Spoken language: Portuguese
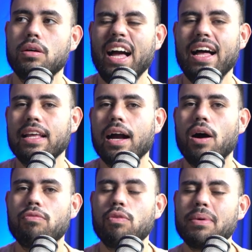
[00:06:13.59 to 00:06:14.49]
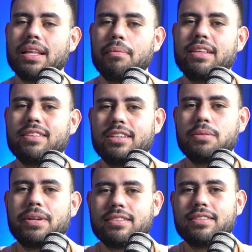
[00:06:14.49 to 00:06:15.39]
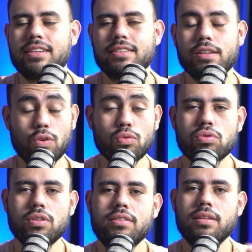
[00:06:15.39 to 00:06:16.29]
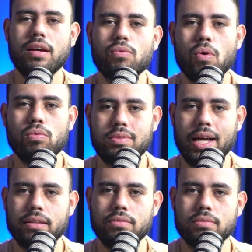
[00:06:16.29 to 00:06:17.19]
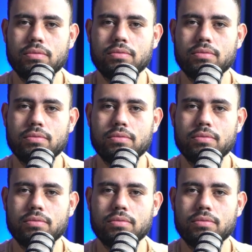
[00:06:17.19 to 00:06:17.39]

Ah, legal, vou mandar mensagem para essas três que vou solicitar um contato.